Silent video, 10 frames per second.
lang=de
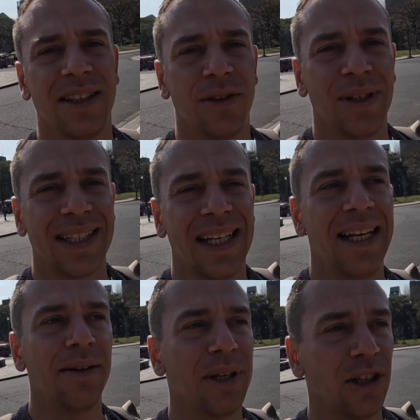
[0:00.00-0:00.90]
So, das
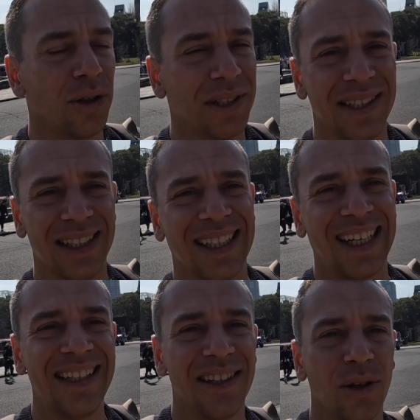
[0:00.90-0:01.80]
Gelände um das Schloss ist äh,
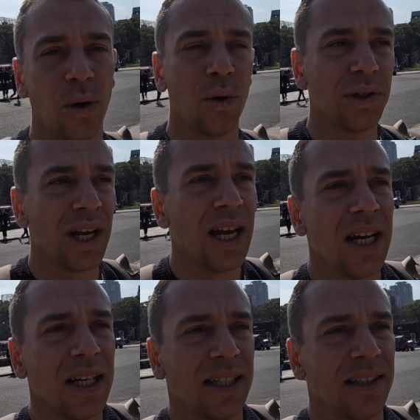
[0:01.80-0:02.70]
riesig groß.
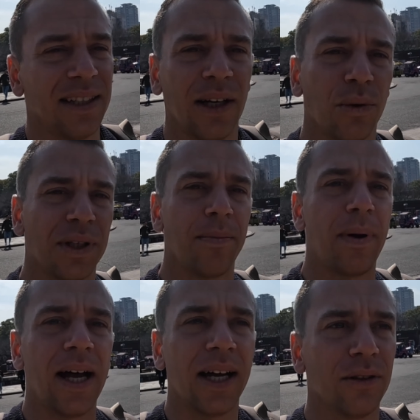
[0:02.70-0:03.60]
Es ist ein großer
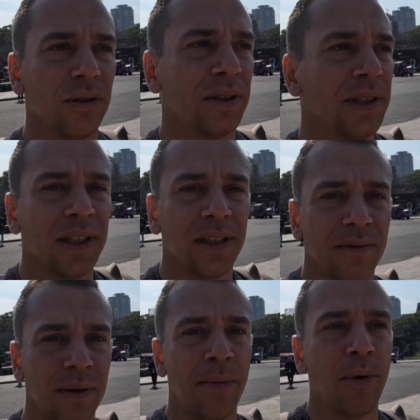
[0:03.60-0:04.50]
Park und
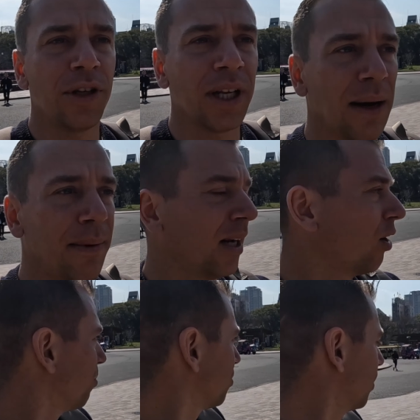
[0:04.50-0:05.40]
äh, wenn man möchte, kann man
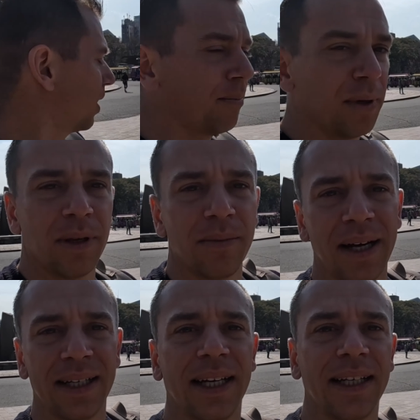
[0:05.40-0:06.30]
auch mit so einer
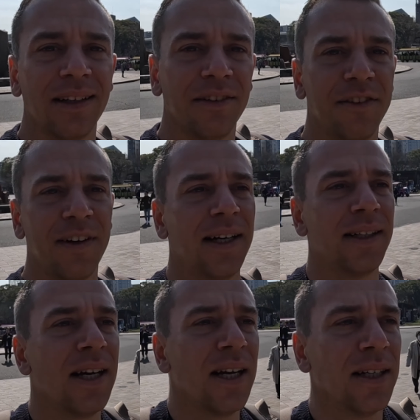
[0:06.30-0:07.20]
Bimmelbahn da hinten
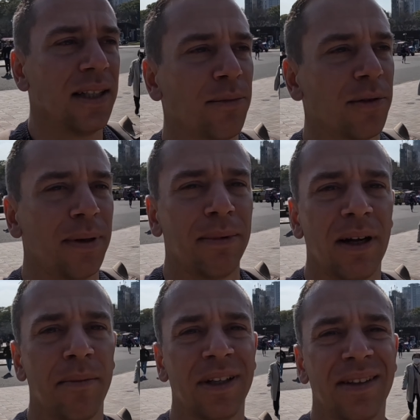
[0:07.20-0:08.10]
fahren. Die muss man mal
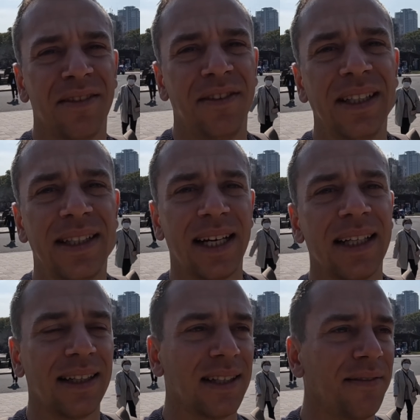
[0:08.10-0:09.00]
da mit viel
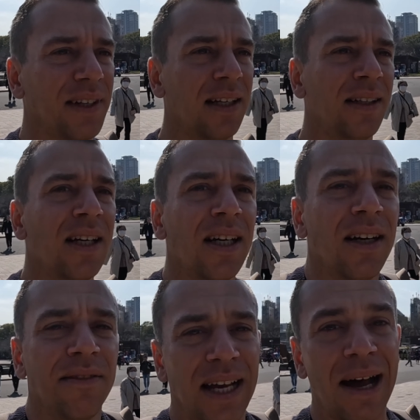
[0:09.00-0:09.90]
Zeit reservieren.
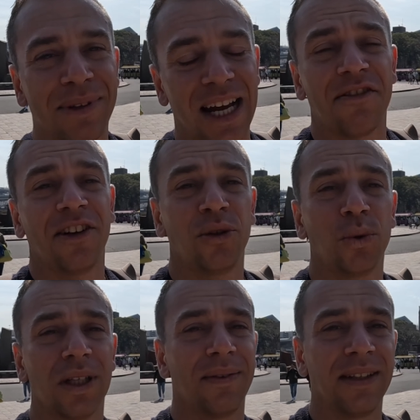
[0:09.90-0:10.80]
Wir haben es gerade
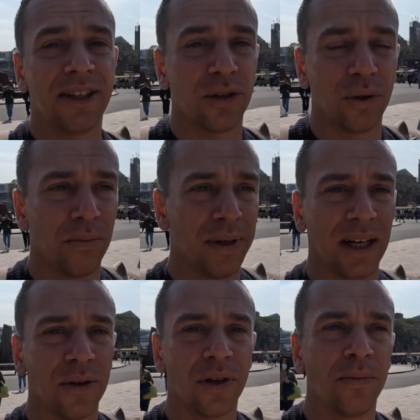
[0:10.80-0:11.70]
versucht, aber die war schon komplett
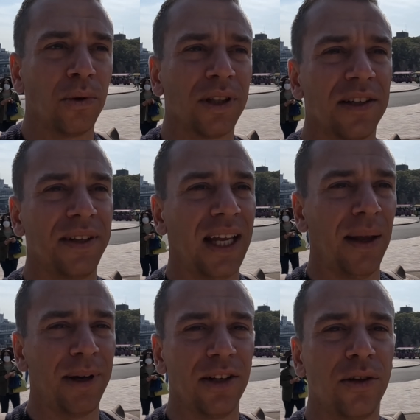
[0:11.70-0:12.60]
ausgebucht. Deswegen
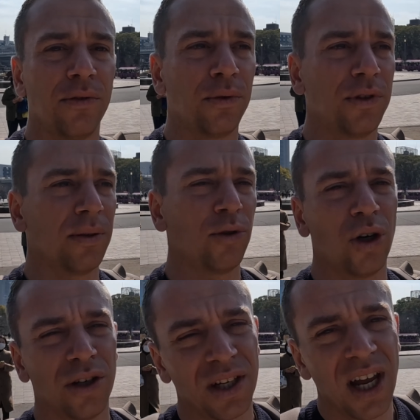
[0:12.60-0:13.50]
gehen wir jetzt zu Fuß zum
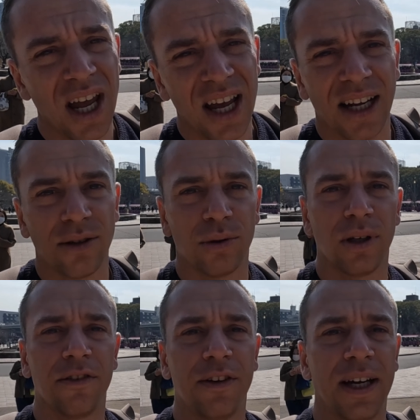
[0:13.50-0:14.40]
Schloss. Es sind
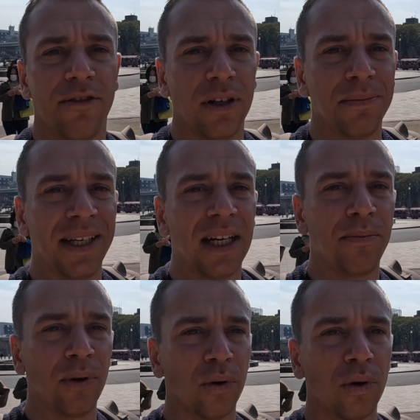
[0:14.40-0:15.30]
ungefähr von dem
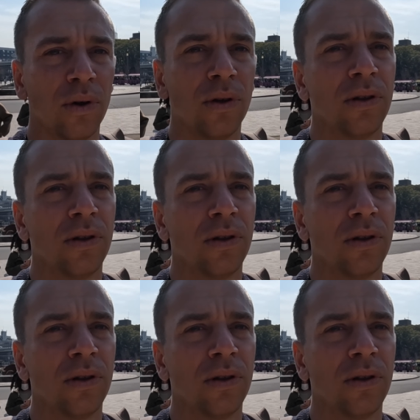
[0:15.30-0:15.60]
Ticketbüro